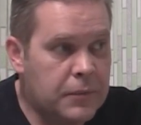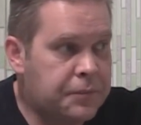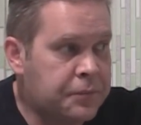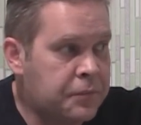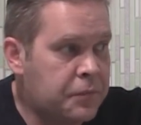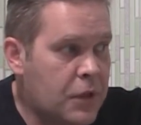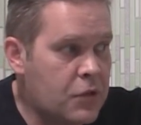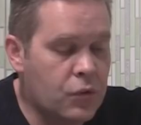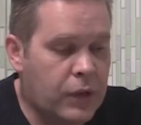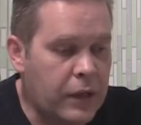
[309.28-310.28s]

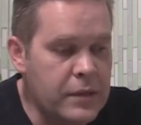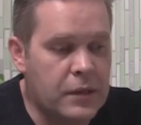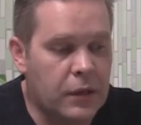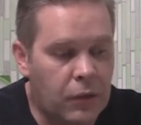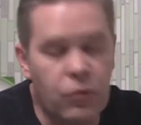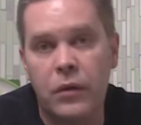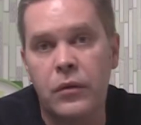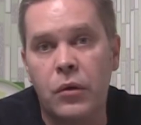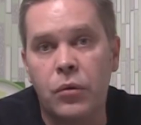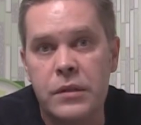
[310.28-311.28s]
Из украинского это
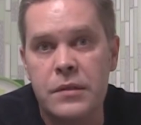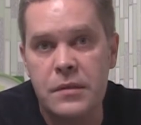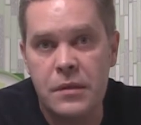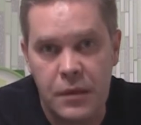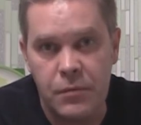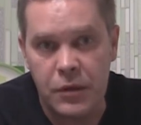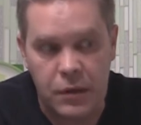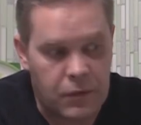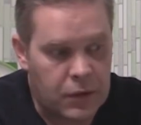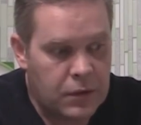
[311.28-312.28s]
уровень Хортицы и
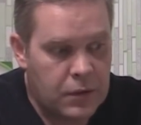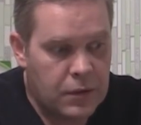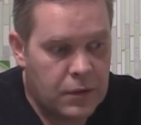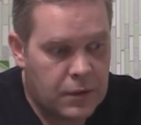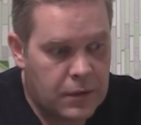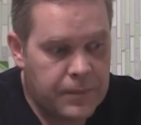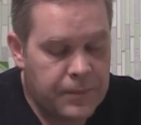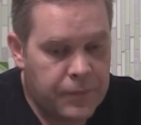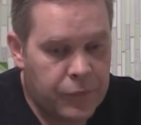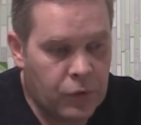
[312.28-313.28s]
Немирова.
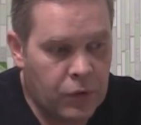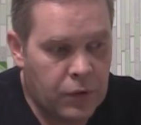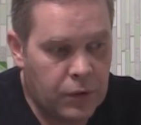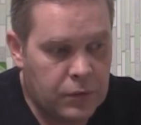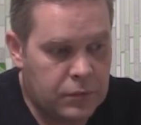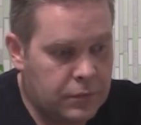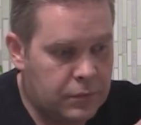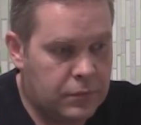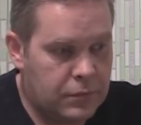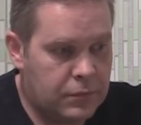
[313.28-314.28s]

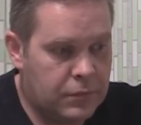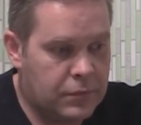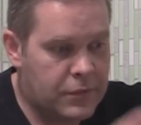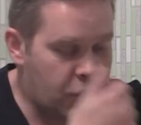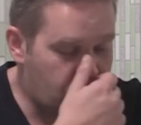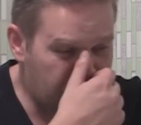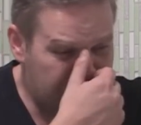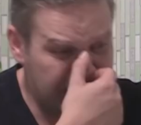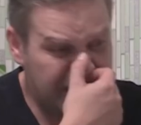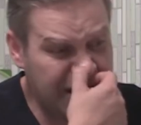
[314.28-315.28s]
Но за что
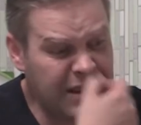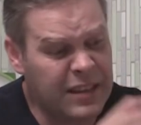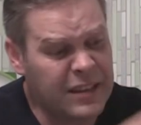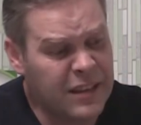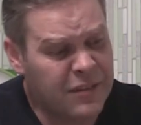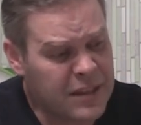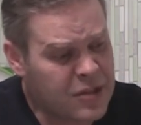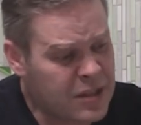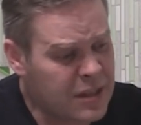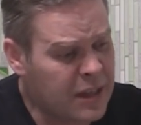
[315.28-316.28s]
здесь деньги
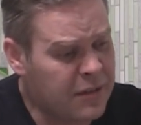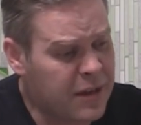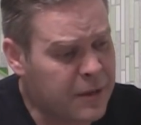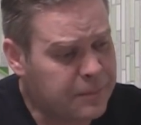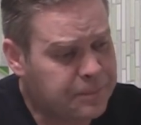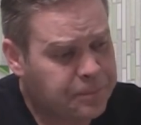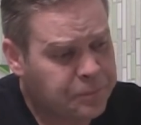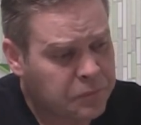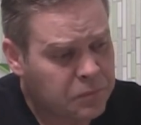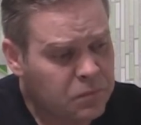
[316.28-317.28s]
отдавать, честно говоря,
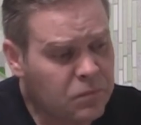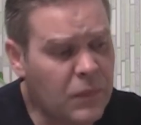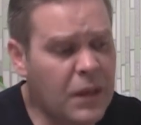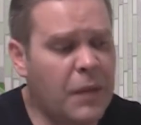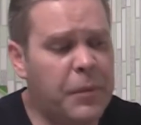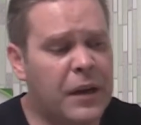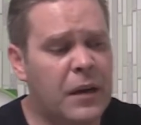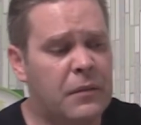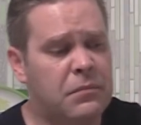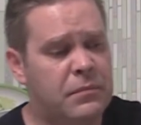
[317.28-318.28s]
я
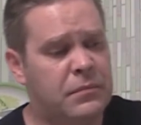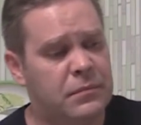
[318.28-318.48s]
пока